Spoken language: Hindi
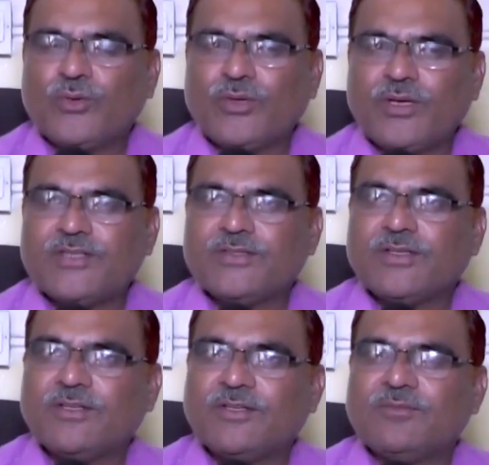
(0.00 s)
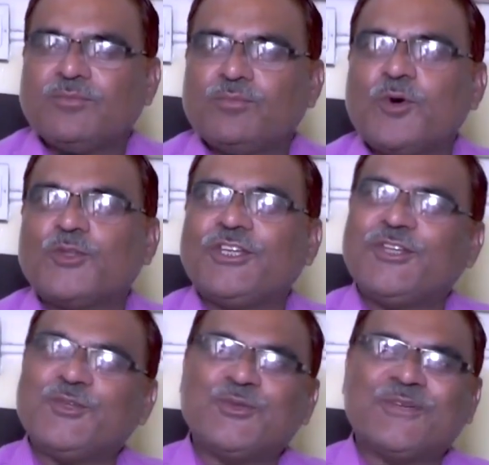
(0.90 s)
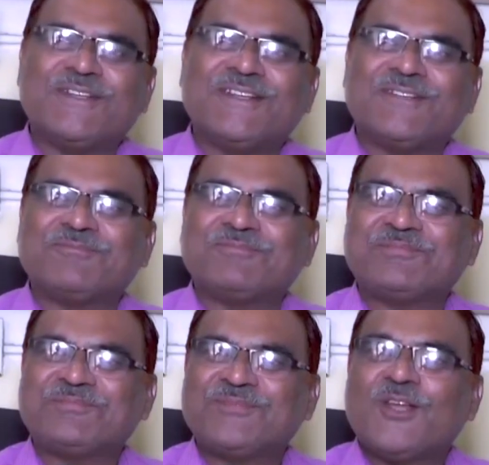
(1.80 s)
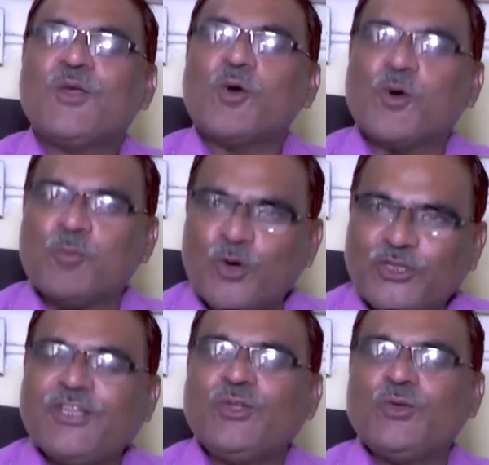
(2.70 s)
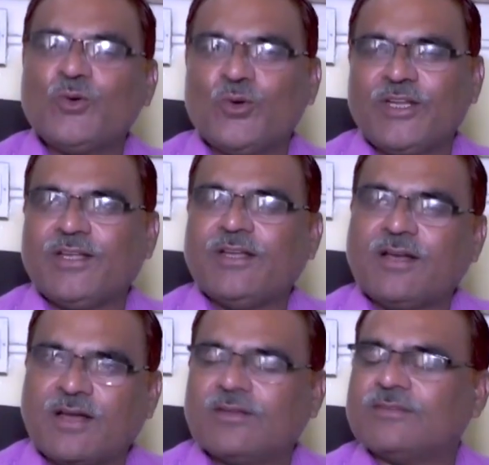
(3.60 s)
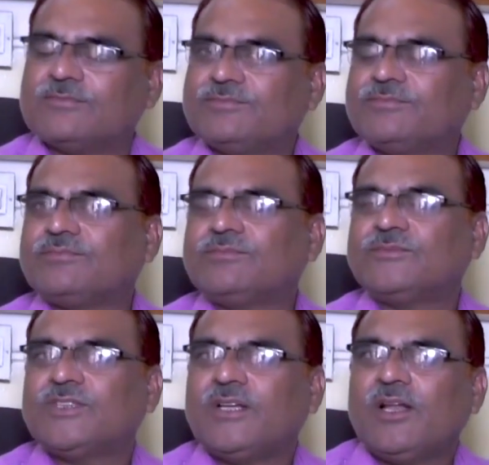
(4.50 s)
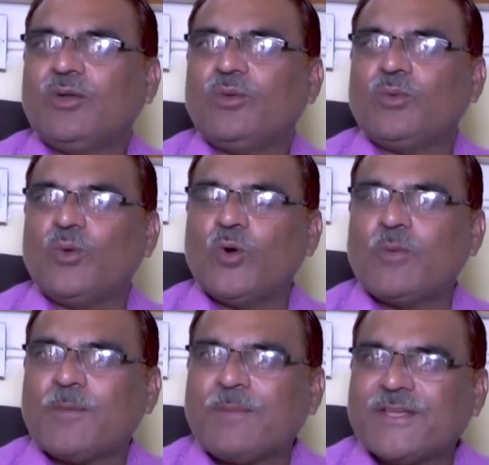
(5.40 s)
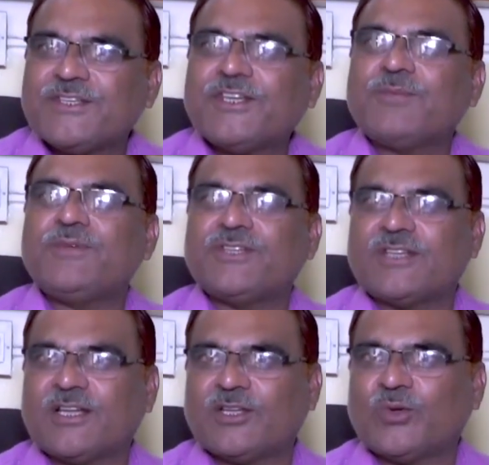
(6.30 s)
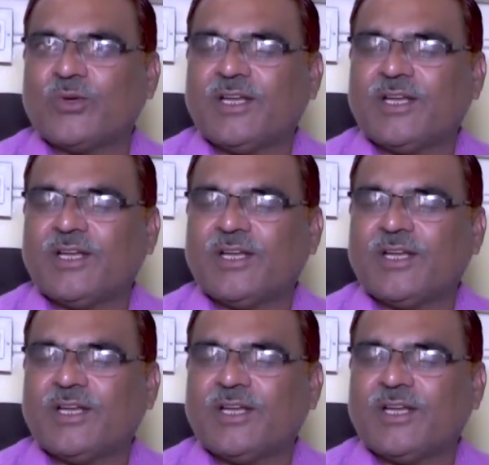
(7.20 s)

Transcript: क्योंकि आजकल भौतिक युग है भैया और भौतिक युग होने के कारण लोग बाग पैसे के पीछे ज़्यादा